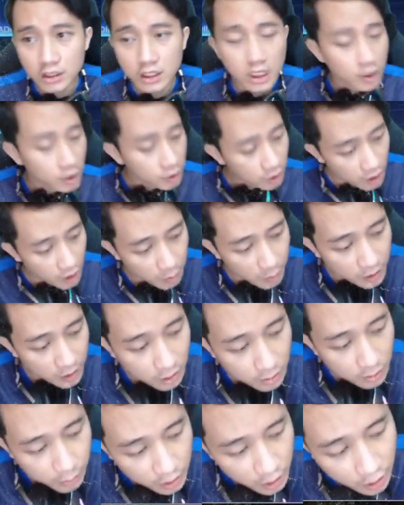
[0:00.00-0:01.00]
dia
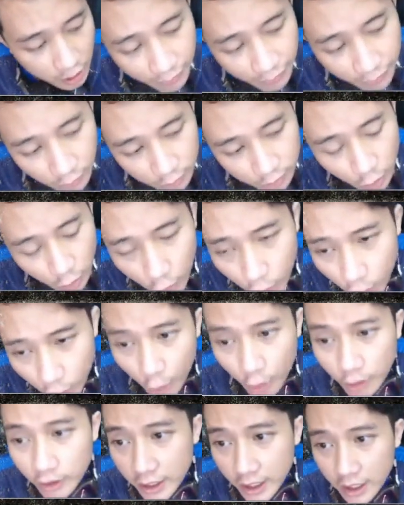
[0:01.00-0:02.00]
bener-bener full solo
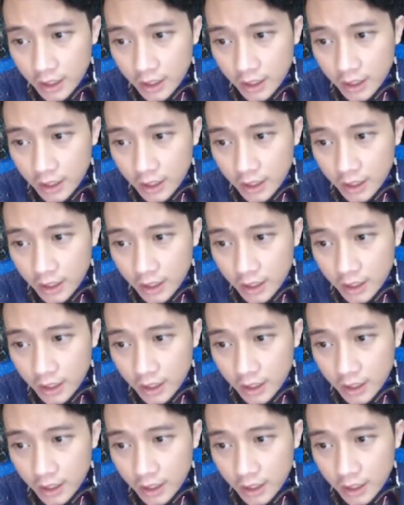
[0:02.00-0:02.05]
rank